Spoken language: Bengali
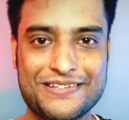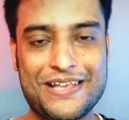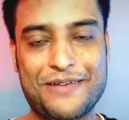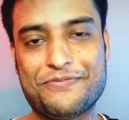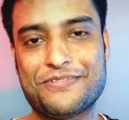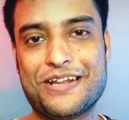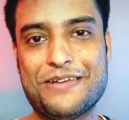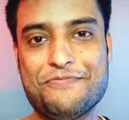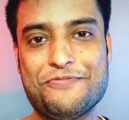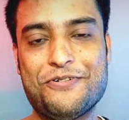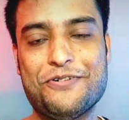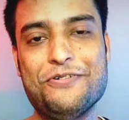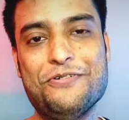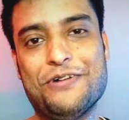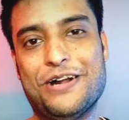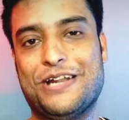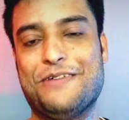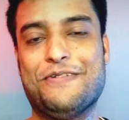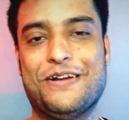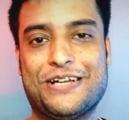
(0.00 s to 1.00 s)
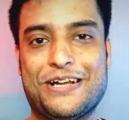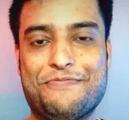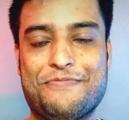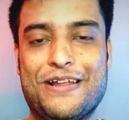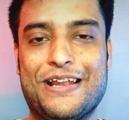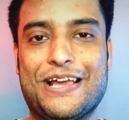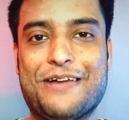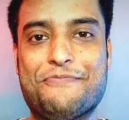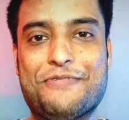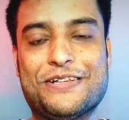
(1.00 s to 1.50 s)
সাবস্ক্রাইব করুন নোটিফিকেশান
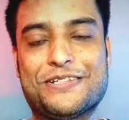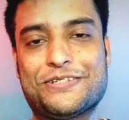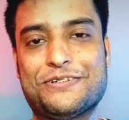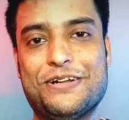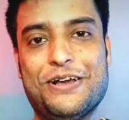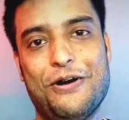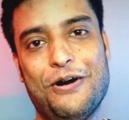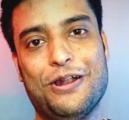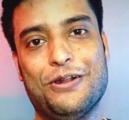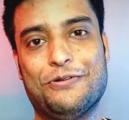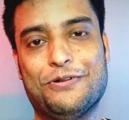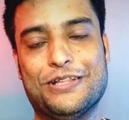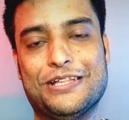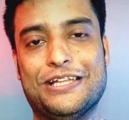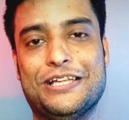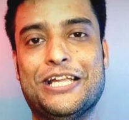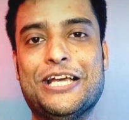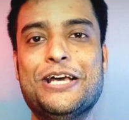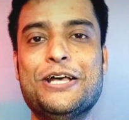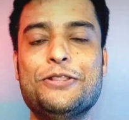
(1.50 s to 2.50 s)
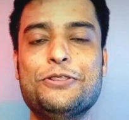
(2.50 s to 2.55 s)
বেলকে প্রেস করে অল করে দিন